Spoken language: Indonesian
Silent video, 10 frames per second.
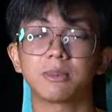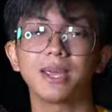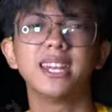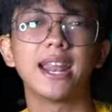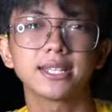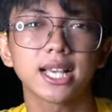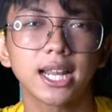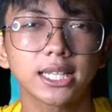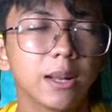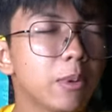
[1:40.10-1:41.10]
subscribe-nya dan
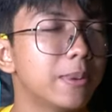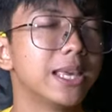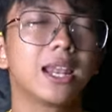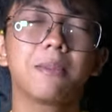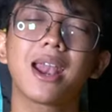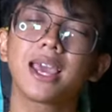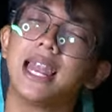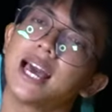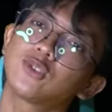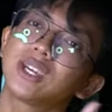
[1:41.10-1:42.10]
sekarang tanpa banyak lebar
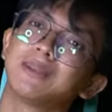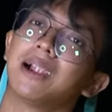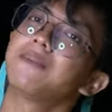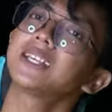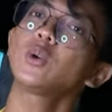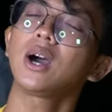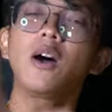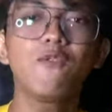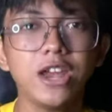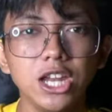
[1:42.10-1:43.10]
lagi langsung aja kita bakal masuk
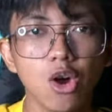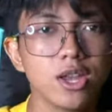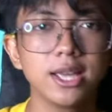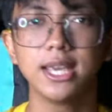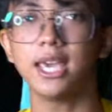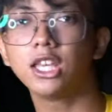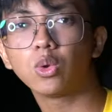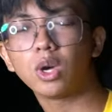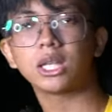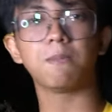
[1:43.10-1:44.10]
ke videonya
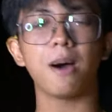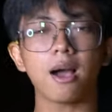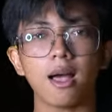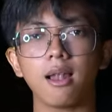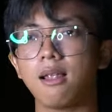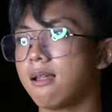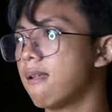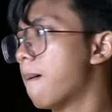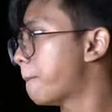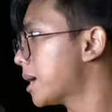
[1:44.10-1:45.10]
yaitu kita bakal
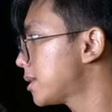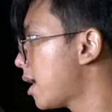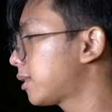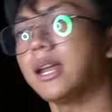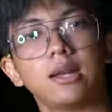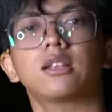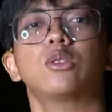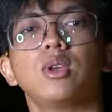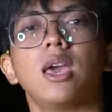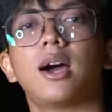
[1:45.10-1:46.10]
pasang tenda
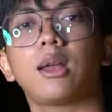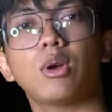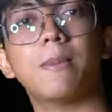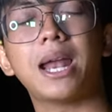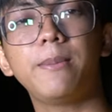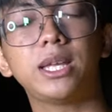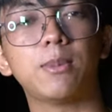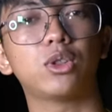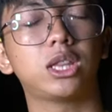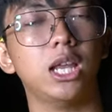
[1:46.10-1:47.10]
tentunya ya karena udah malam kita
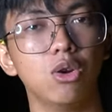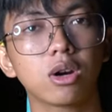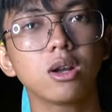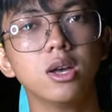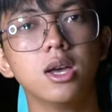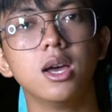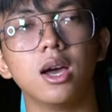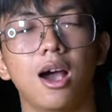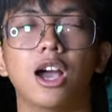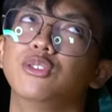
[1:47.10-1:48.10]
mau tidur
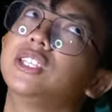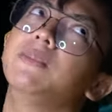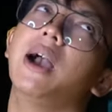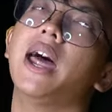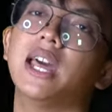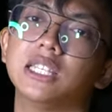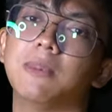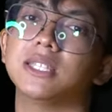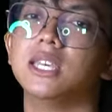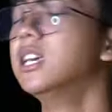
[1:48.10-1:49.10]
nggak juga sih begadang sih
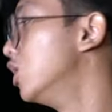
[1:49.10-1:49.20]
pasti